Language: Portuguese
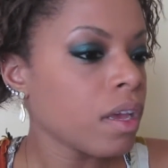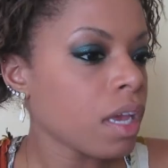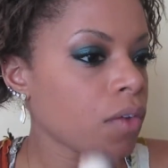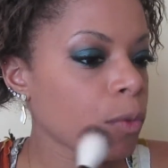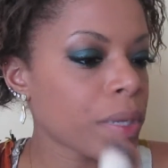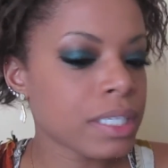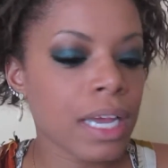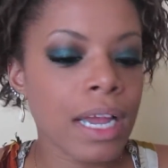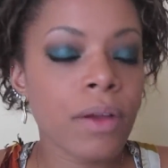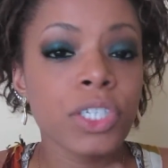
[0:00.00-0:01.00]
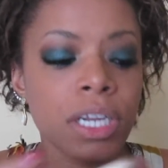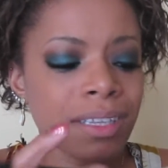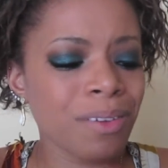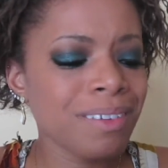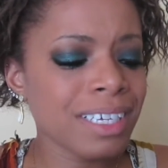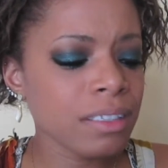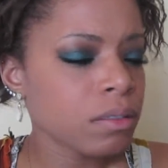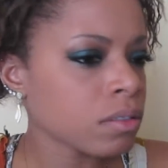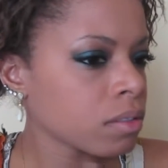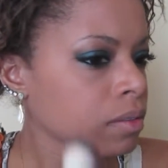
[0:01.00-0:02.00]
eu vou passar... Eu achei ele tão
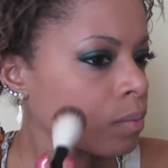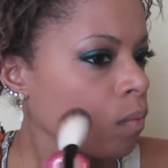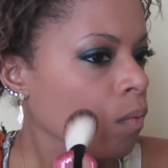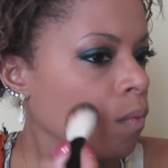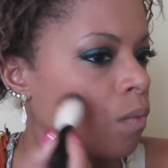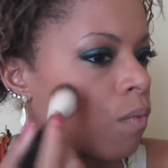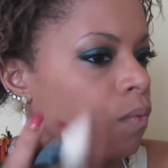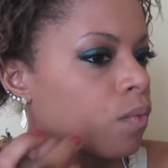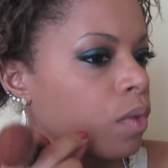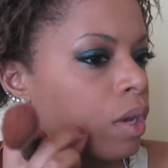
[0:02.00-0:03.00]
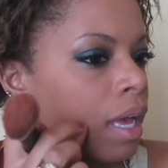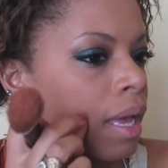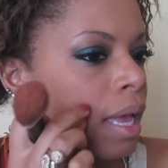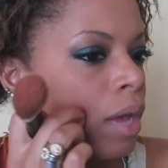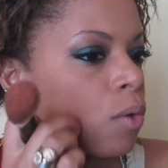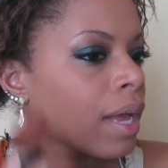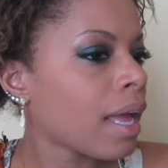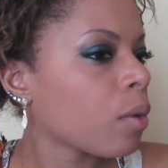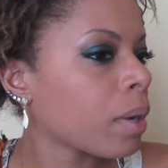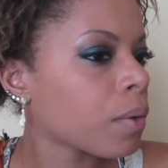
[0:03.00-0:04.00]
lindo. É, eu não
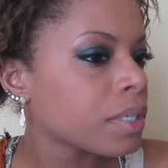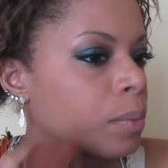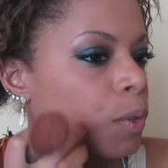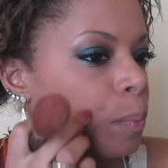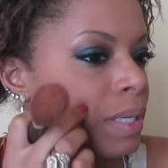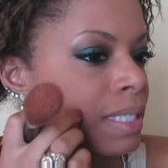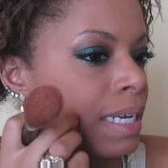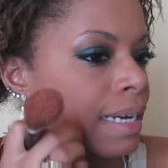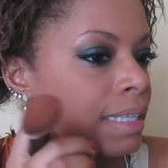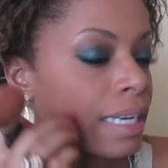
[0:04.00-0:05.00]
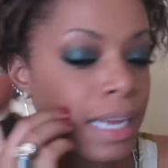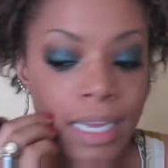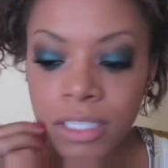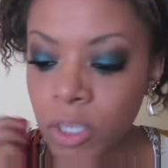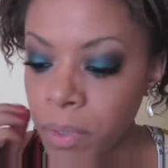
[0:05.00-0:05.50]
quero uma coisa muito pesada. Ah, só